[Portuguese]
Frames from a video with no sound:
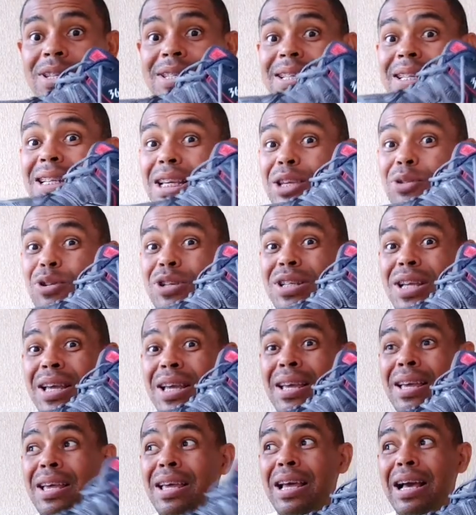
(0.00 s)
esse tênis aqui hoje é
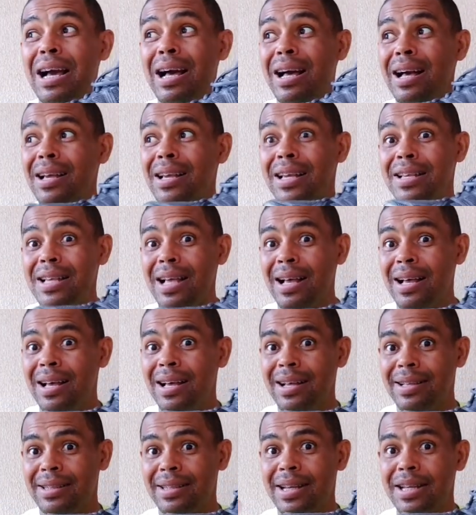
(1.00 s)

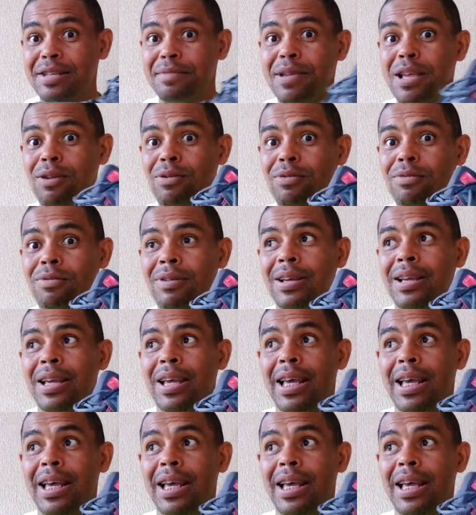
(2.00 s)
a, a 361,